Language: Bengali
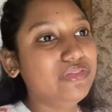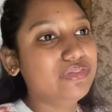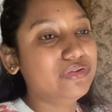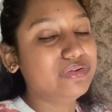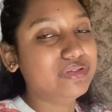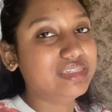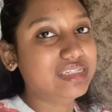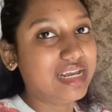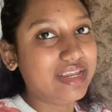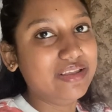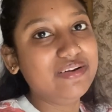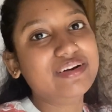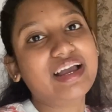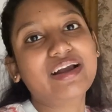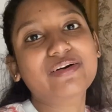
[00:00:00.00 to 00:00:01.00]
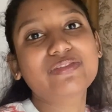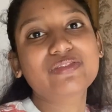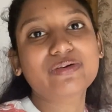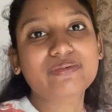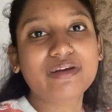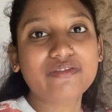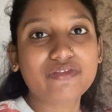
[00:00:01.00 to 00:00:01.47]
তো যাই হোক এখন
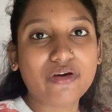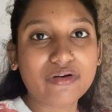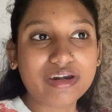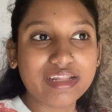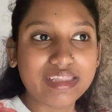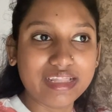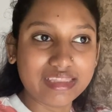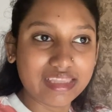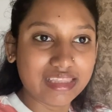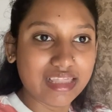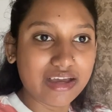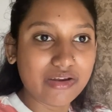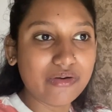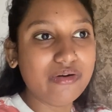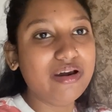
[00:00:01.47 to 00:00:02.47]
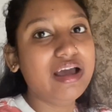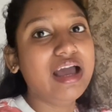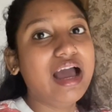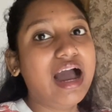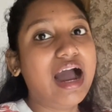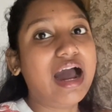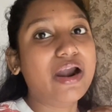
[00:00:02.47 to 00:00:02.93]
তোমরা ব্লগটা দেখতে থাকো
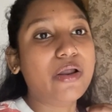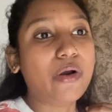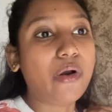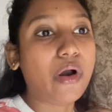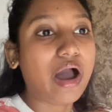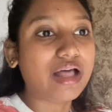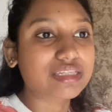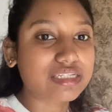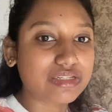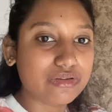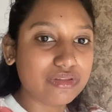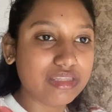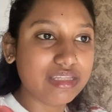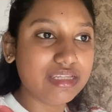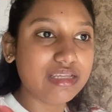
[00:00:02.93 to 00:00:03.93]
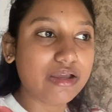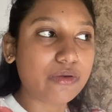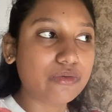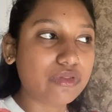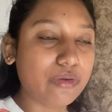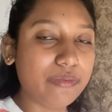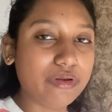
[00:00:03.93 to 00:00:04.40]
আর আজকে যদি
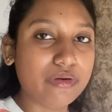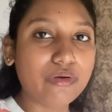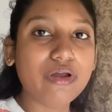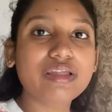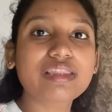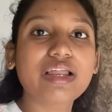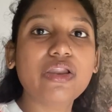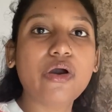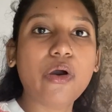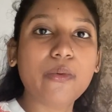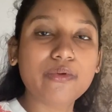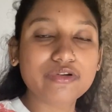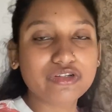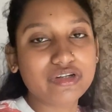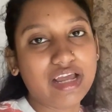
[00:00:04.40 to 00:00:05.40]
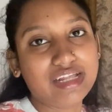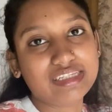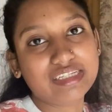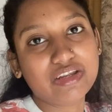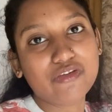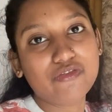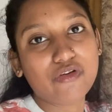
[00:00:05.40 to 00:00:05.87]
কোথাও বেরোনো হয় তাহলে অবশ্যই
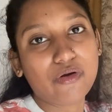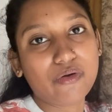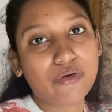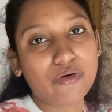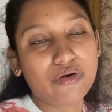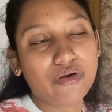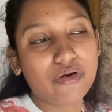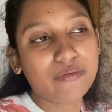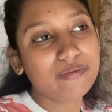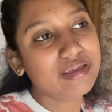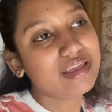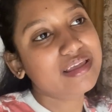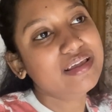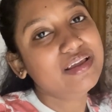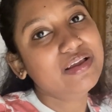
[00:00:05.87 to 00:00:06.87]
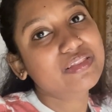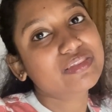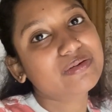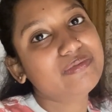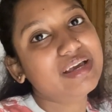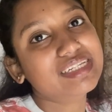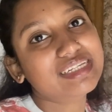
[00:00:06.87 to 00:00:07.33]
আজকেও ব্লগ করা হবে
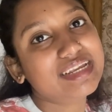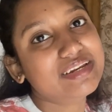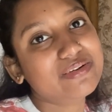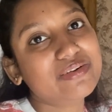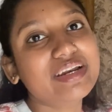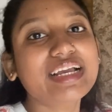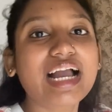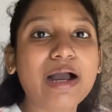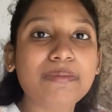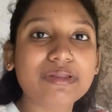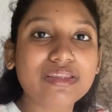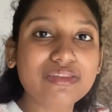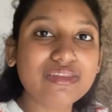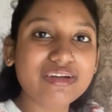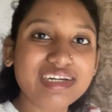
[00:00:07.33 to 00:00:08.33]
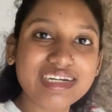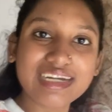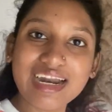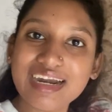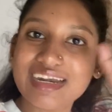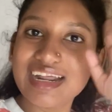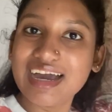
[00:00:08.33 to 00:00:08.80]
তো ব্যাস এইটুকুনি আপাতত
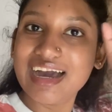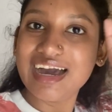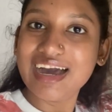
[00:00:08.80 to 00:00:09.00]
টাটা